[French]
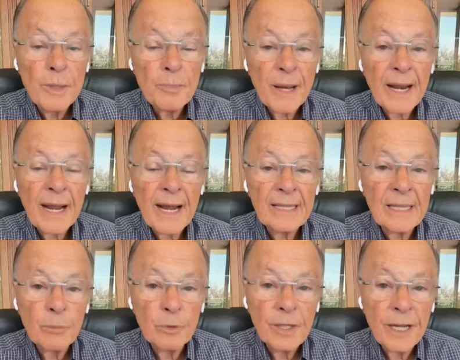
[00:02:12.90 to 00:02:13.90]
de Dieu.
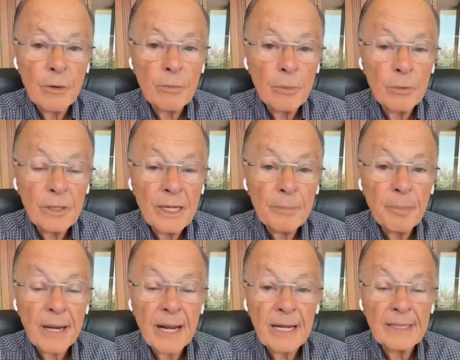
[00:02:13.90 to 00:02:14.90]
Un homme
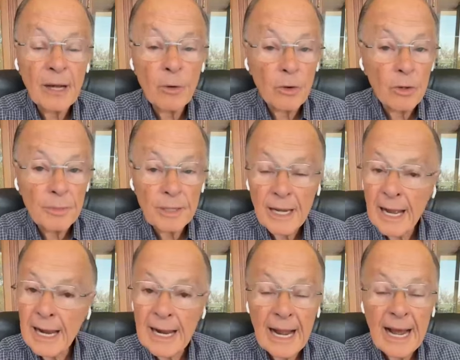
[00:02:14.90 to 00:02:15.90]
pour chaque femme,
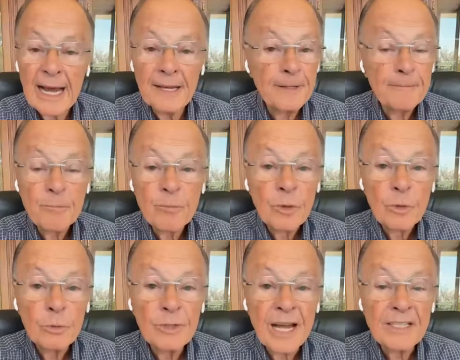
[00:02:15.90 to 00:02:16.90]
une femme pour
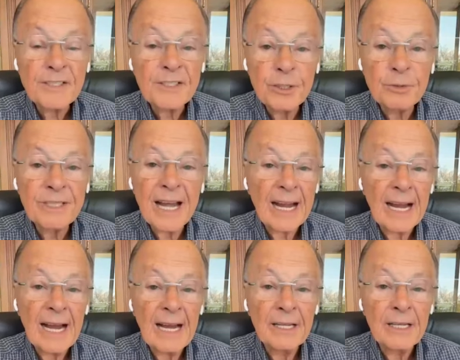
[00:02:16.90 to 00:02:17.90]
chaque homme. Non,
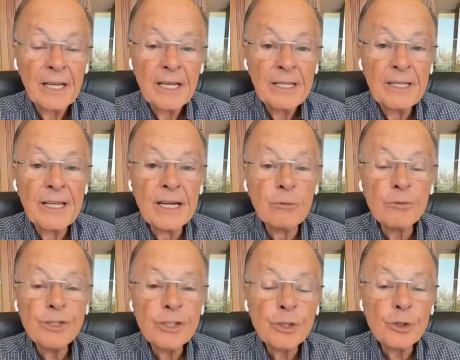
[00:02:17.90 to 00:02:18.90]
celui qui est
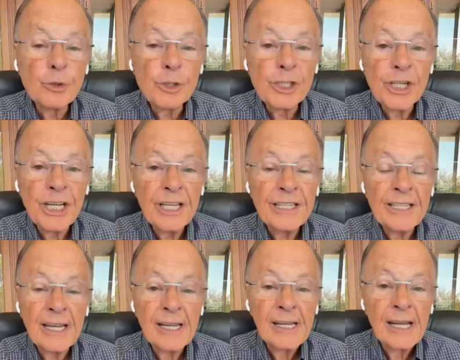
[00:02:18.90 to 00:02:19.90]
né de la
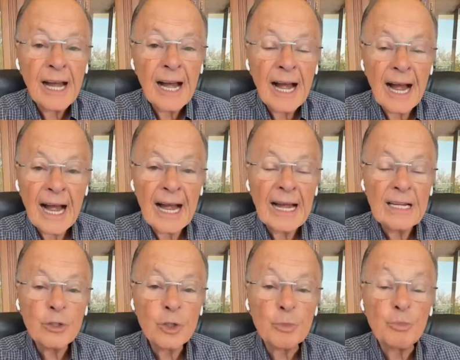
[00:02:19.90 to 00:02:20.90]
chair ne
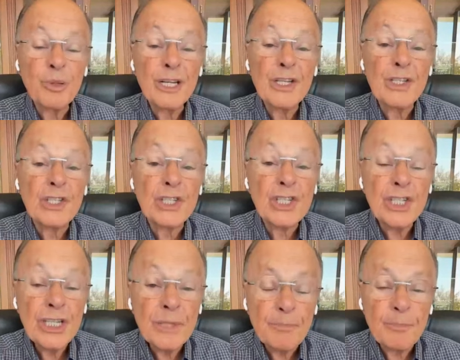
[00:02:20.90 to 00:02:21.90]
se
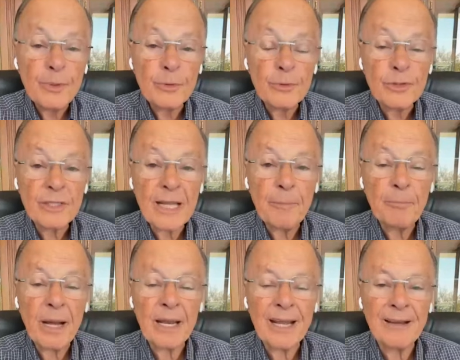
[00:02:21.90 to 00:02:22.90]
soumet pas
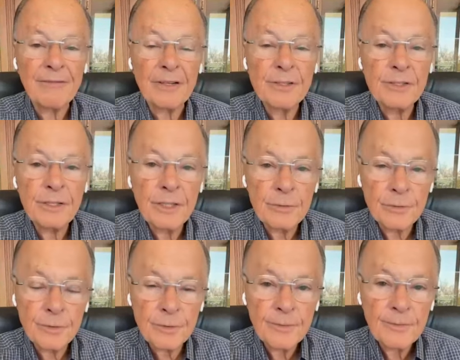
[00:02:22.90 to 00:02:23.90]
au principe de
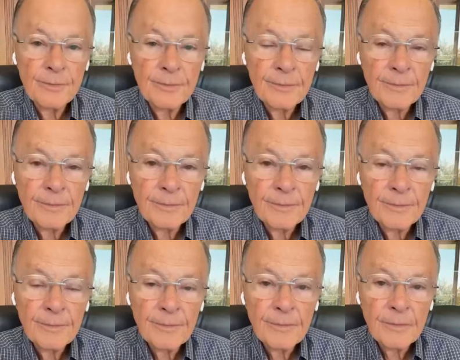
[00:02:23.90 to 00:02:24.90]
la parole de Dieu.
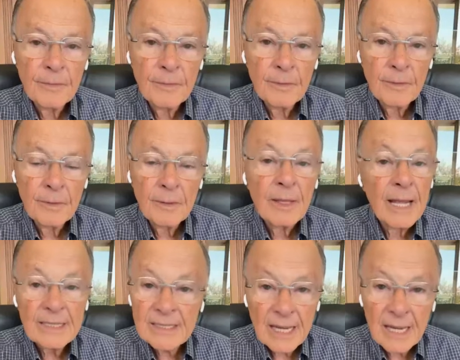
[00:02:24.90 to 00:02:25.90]

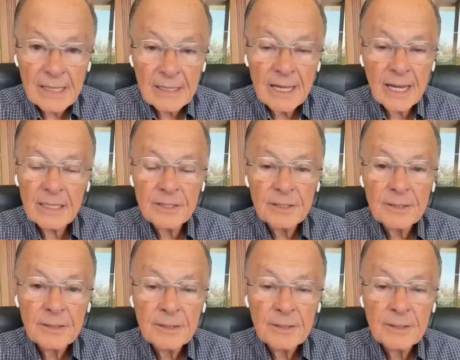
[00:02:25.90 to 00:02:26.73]
C'est la réalité.